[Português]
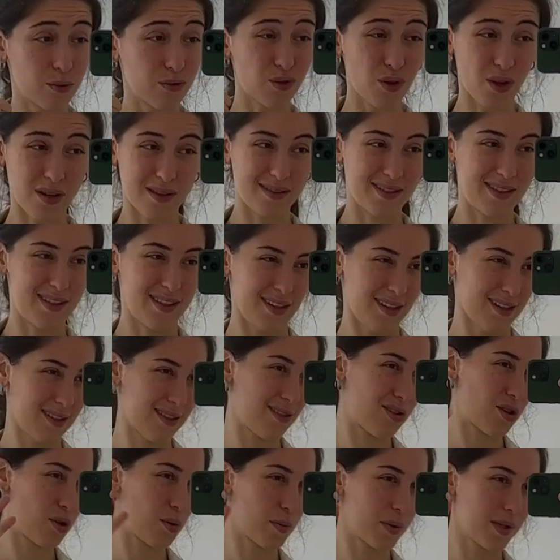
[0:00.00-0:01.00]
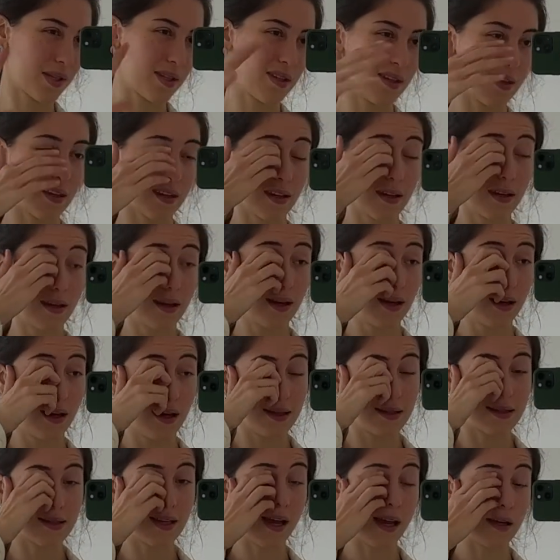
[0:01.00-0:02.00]
sozinhas. Tipo assim,
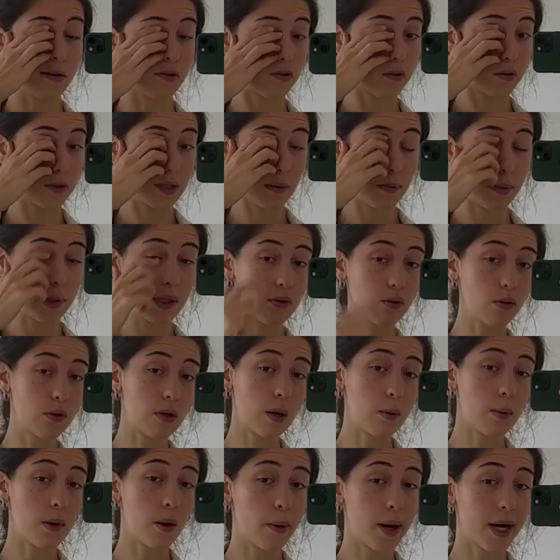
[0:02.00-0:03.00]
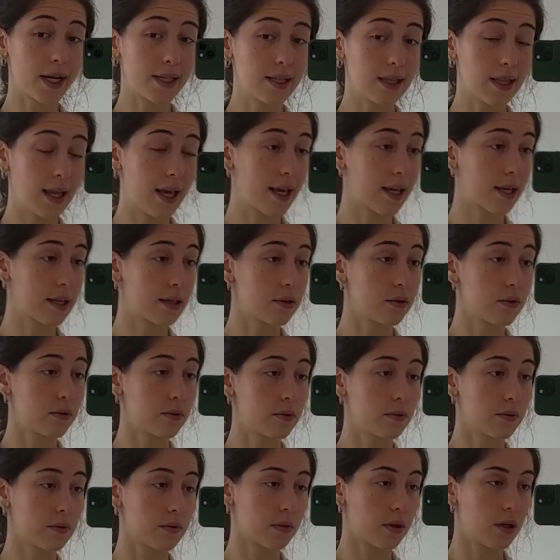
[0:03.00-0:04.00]
sério, se você pendurar uma wide leg
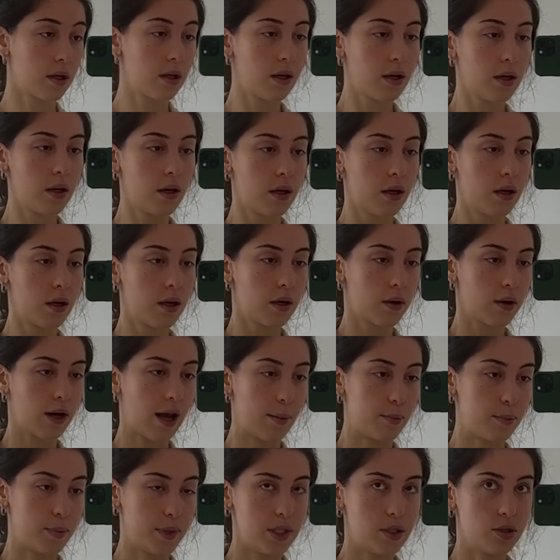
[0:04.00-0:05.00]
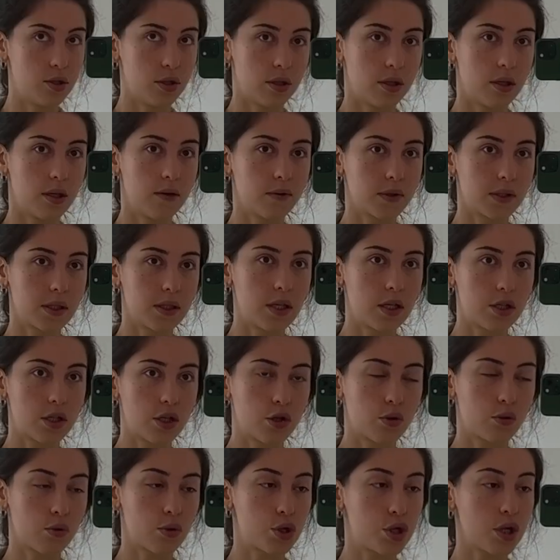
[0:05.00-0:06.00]
num cabide e você deixa
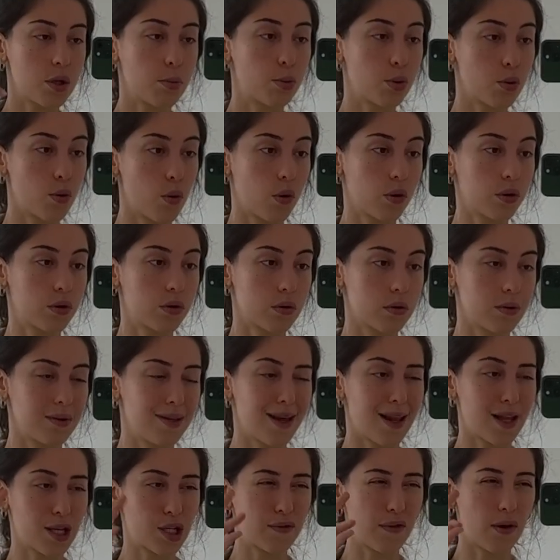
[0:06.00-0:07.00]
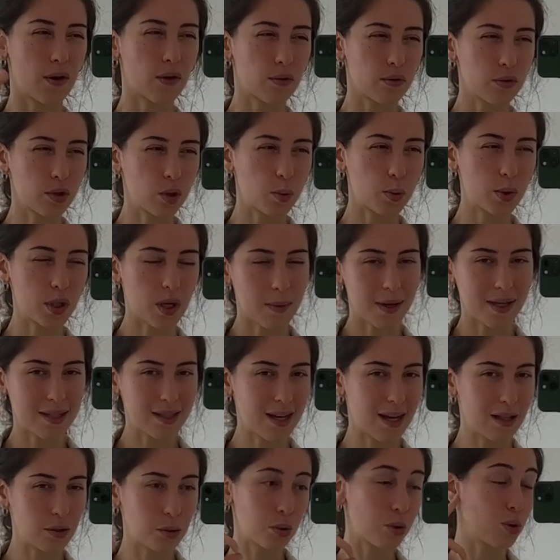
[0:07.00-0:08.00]
de um dia pro outro e ela tiver algum tipo de
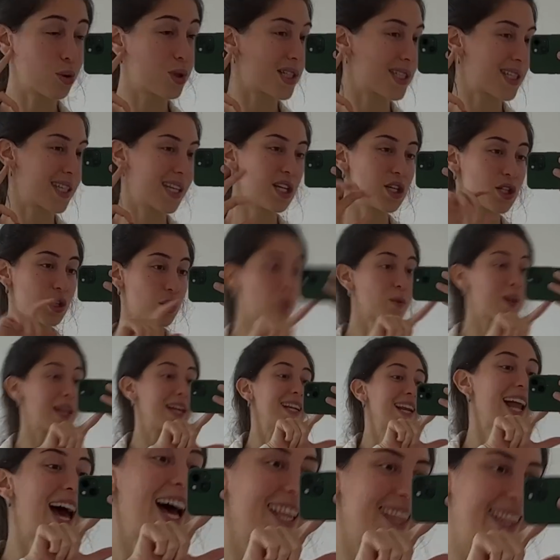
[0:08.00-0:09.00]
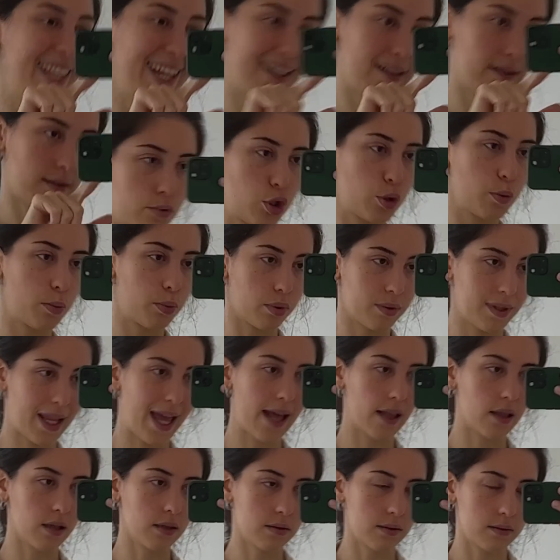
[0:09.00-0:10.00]
amassado, no dia seguinte não tem nada, tipo,
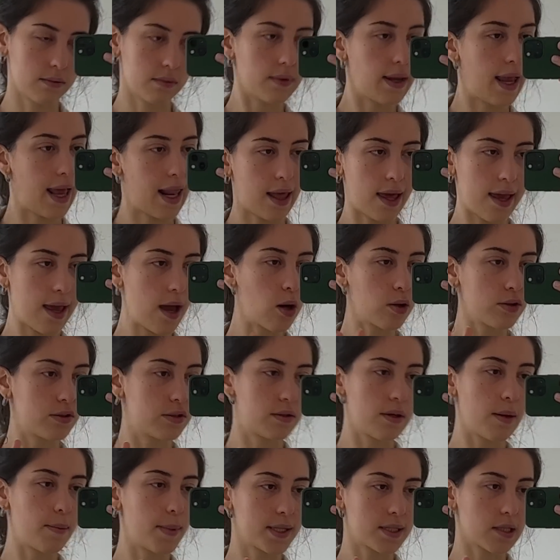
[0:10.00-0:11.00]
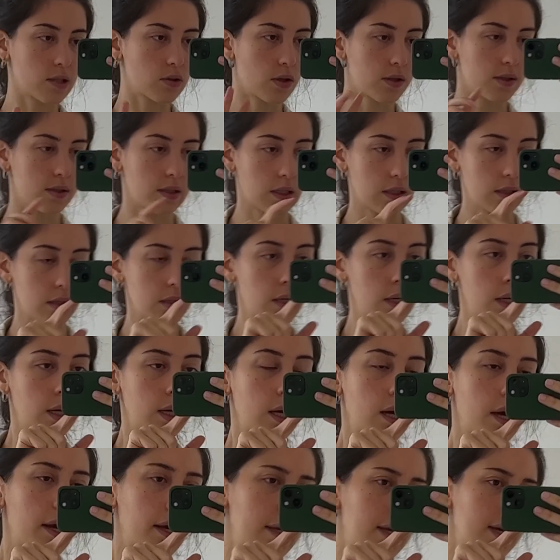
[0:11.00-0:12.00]
nela. Ela real desamassa sozinha.
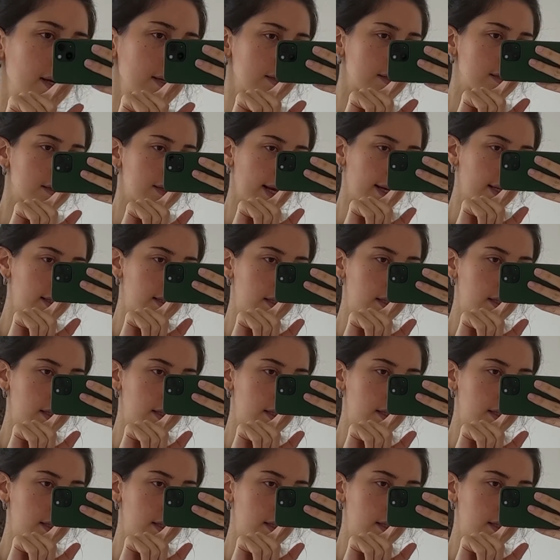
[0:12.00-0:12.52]
E as tech